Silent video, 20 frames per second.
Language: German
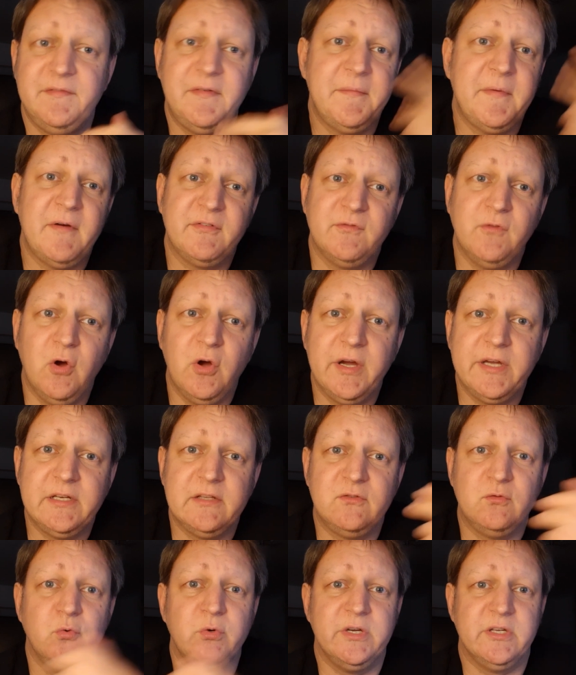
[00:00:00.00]
Wenn wir aufs
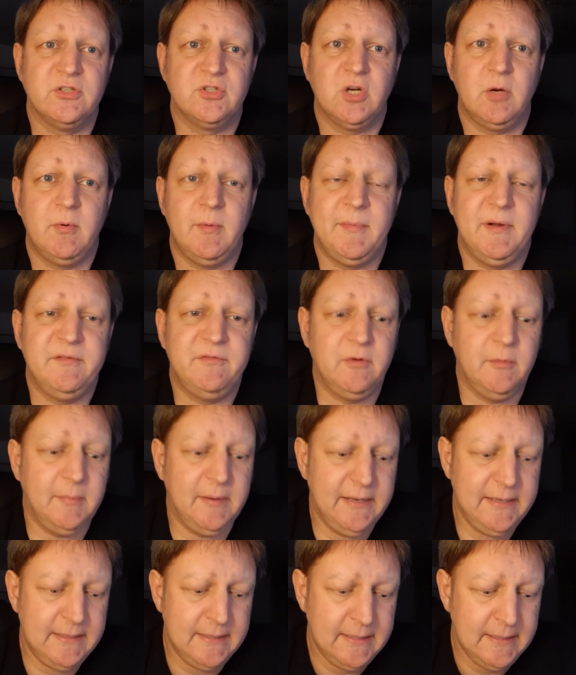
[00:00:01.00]
Wochenende zugehen, schauen wir mal
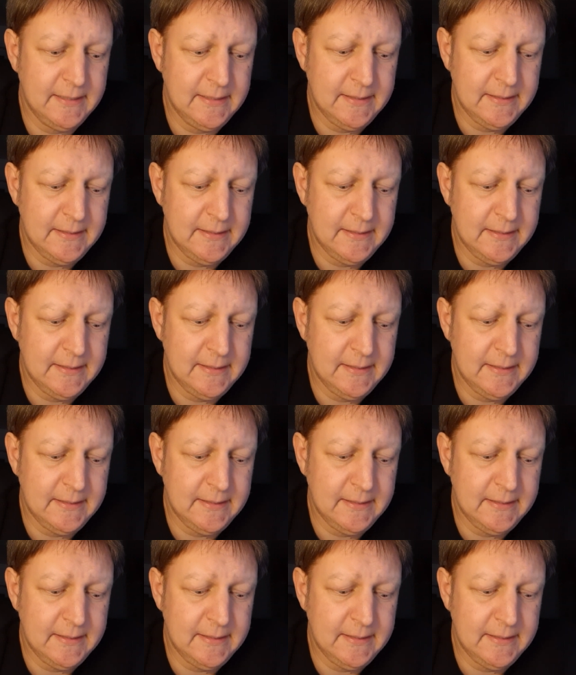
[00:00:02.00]
vorbei.